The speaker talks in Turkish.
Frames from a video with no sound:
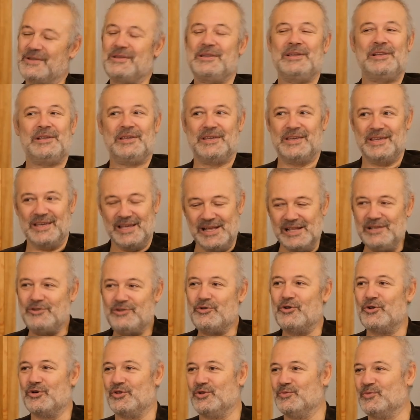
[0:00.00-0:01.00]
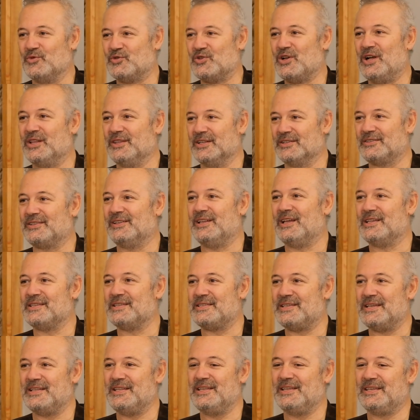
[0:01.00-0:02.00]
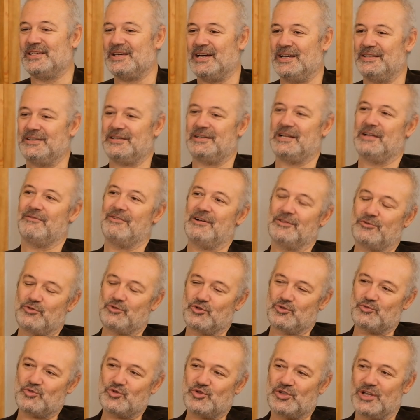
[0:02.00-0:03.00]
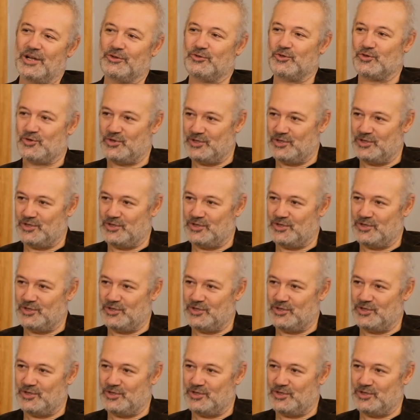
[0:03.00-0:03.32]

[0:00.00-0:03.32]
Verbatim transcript: İlk, ilk oyunumuz ilk anlatılan oyun. senin hikayendir. Levent Üzümcü Tiyatrosu'nun